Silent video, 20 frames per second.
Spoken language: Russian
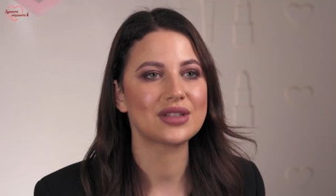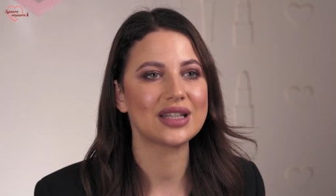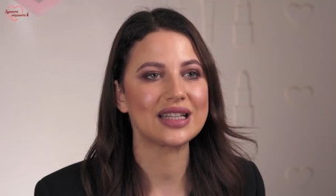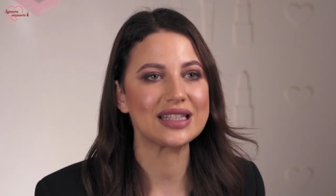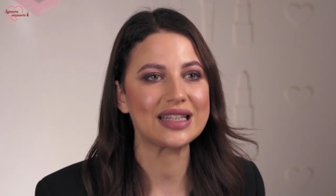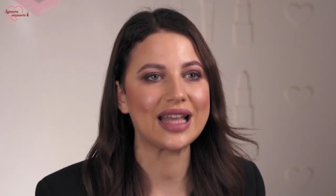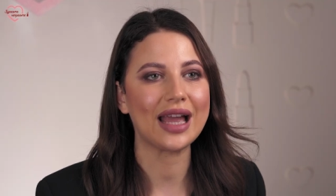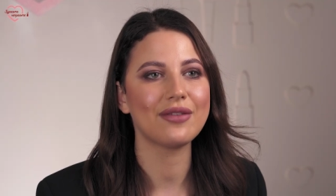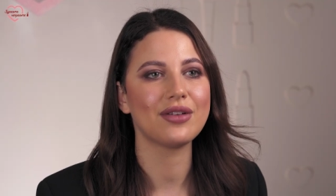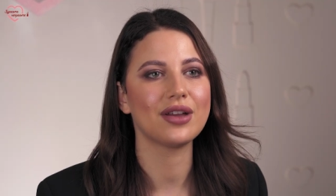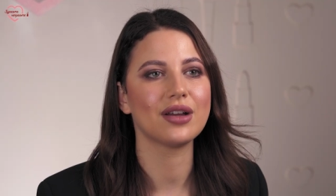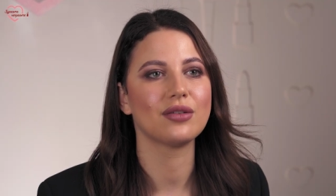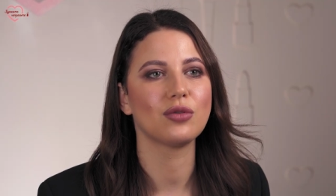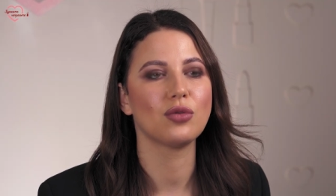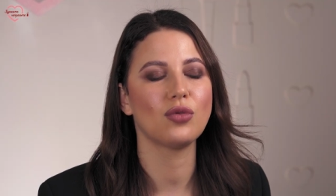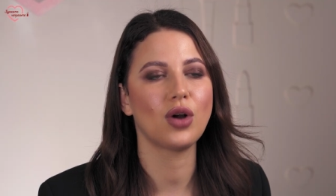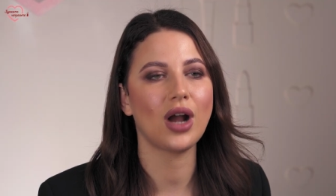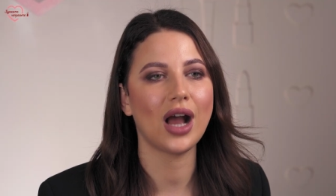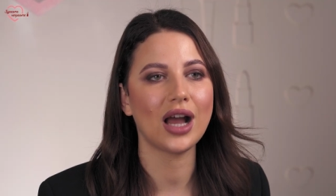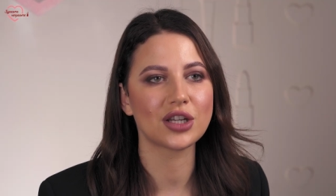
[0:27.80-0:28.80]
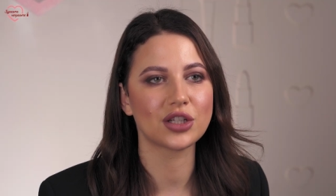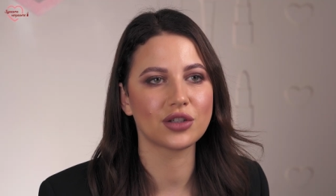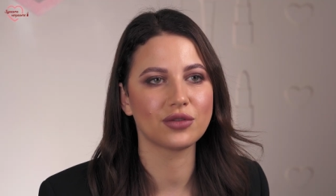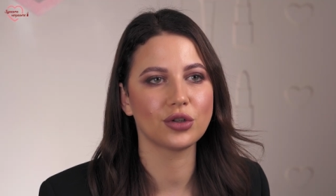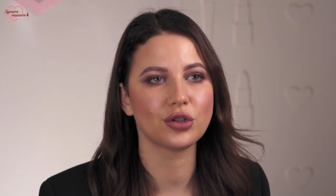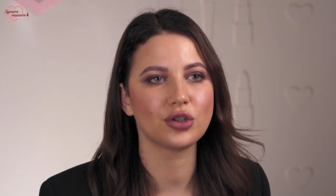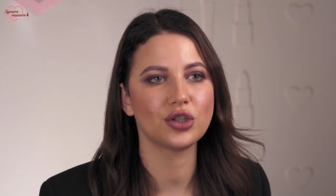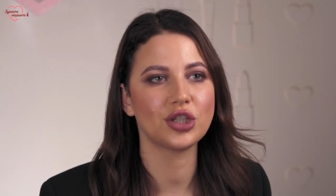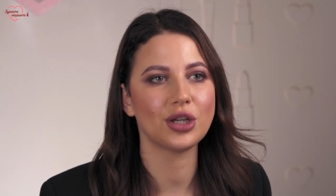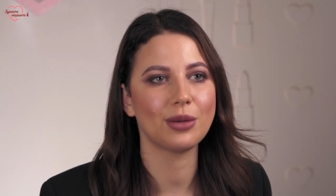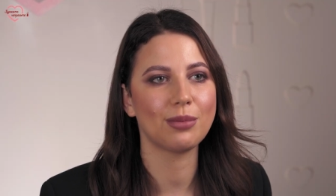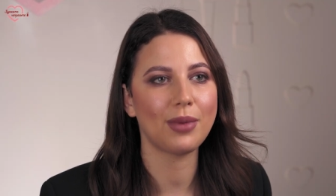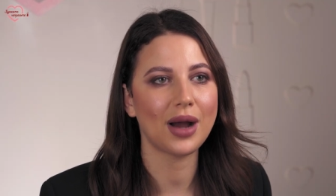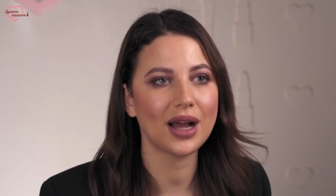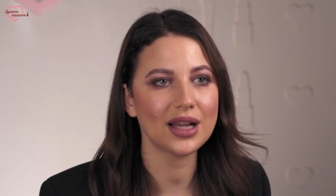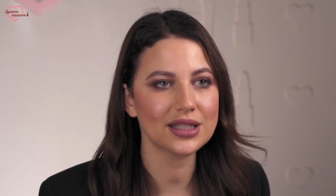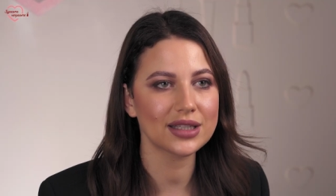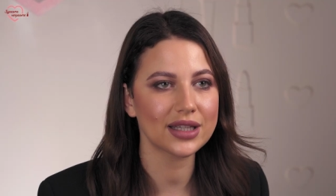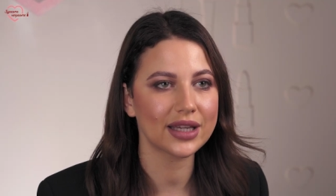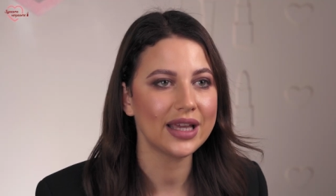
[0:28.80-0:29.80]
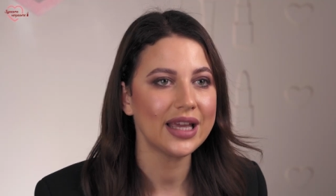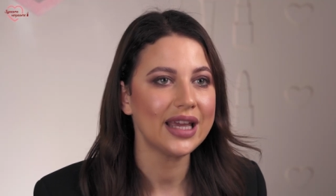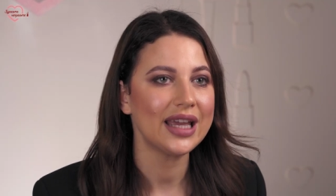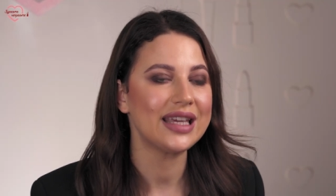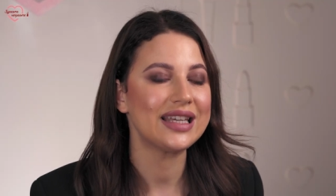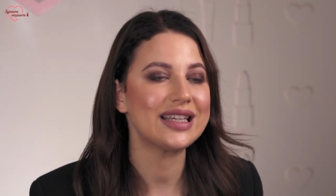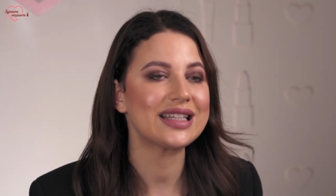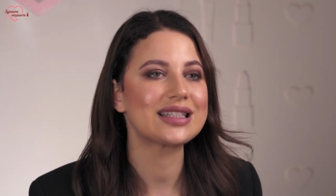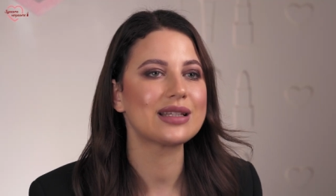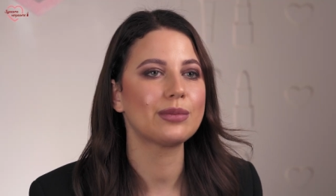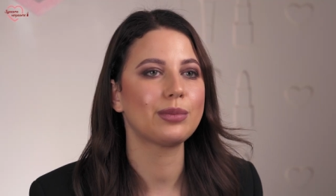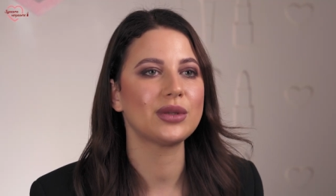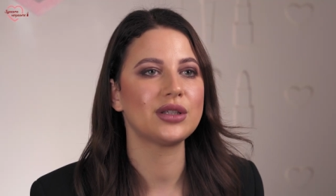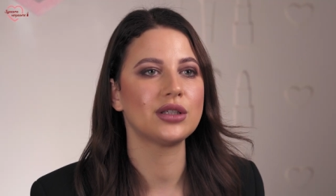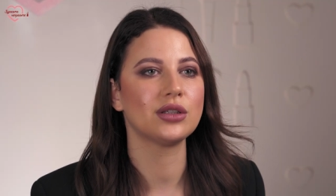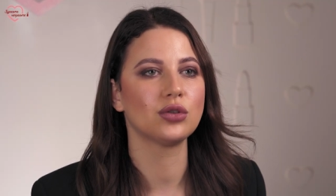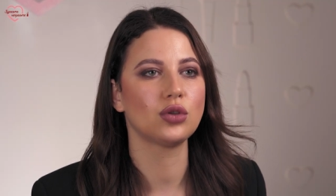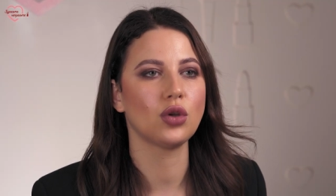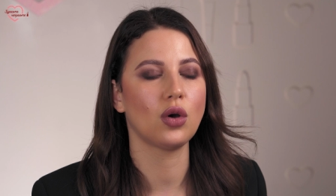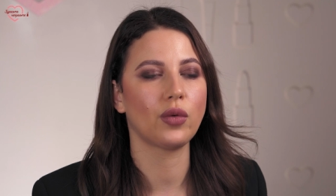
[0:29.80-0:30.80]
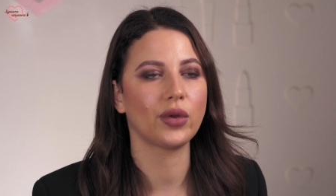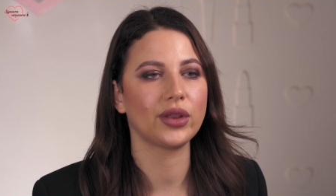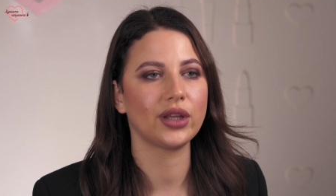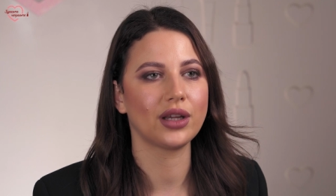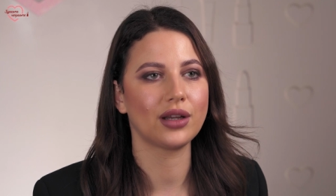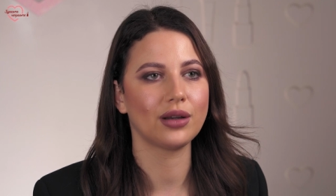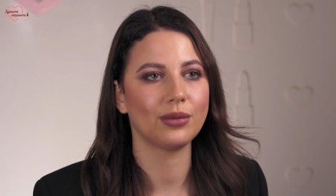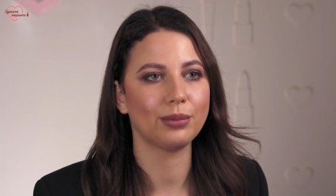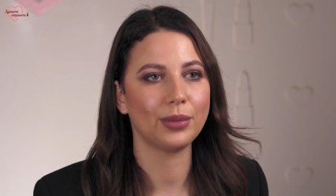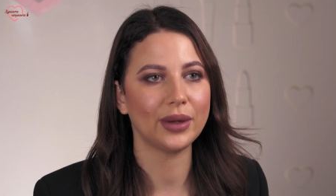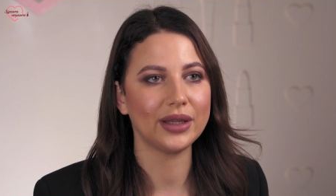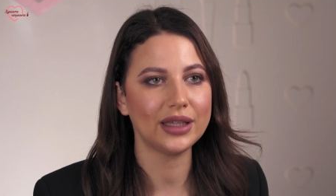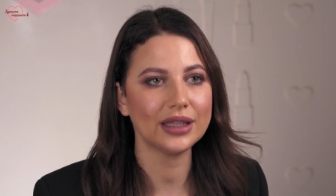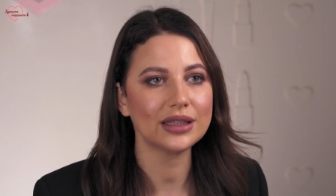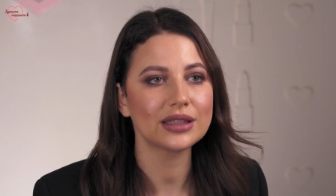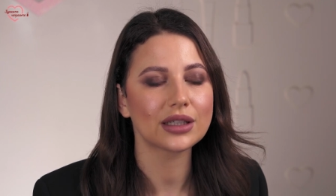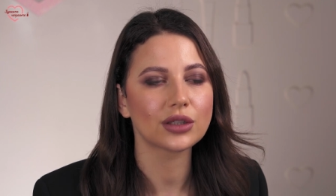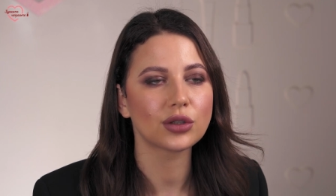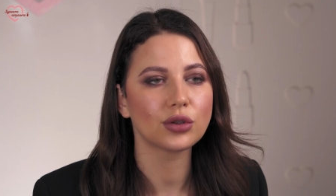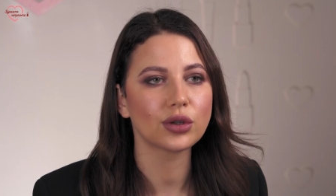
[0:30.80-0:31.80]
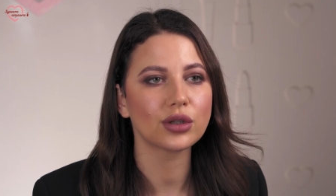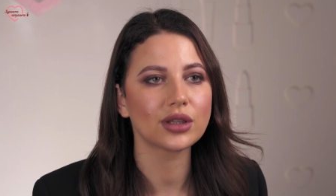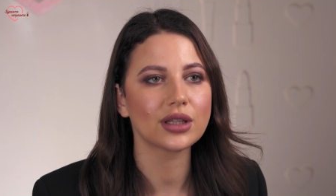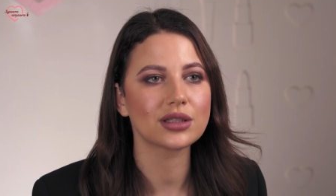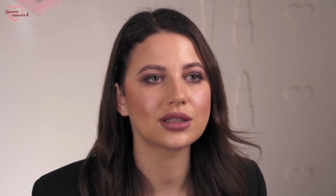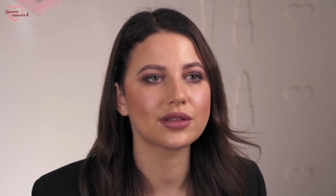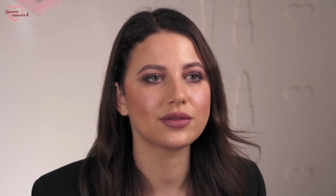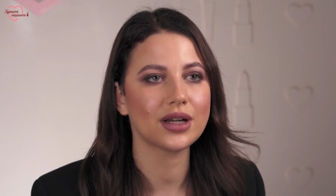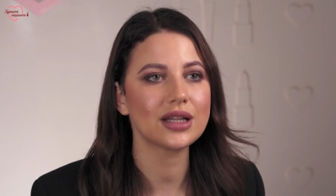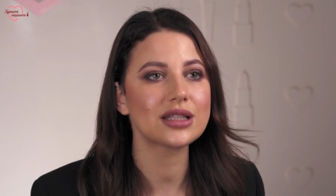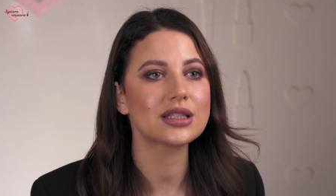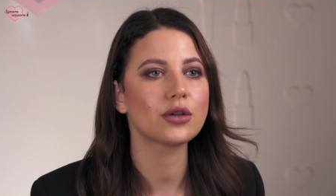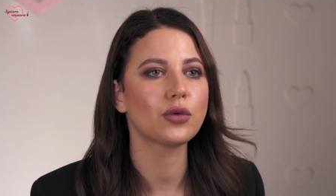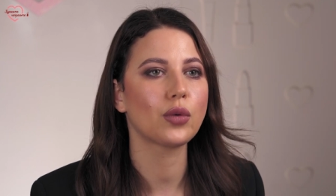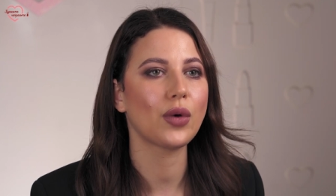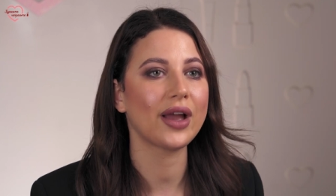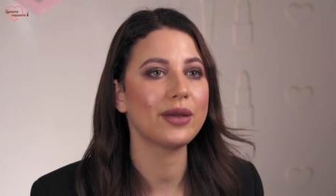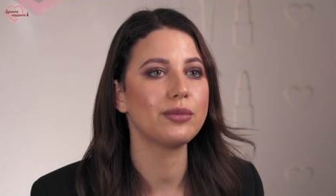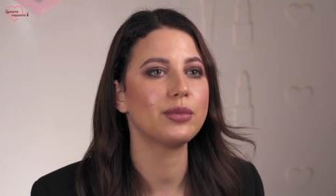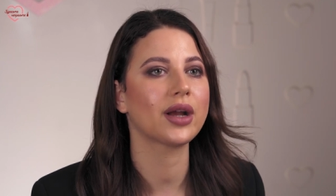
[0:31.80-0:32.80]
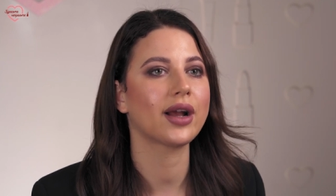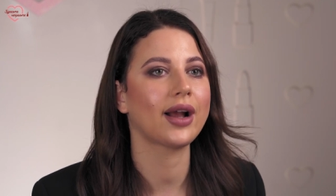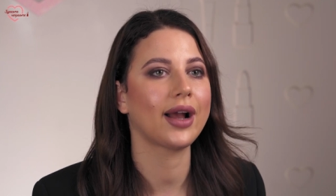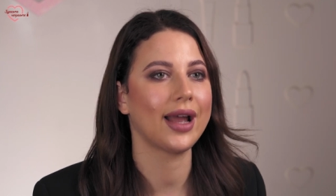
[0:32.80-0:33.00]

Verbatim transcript: в составе ухаживающей базы есть запатентованный компонент, который называется Fiber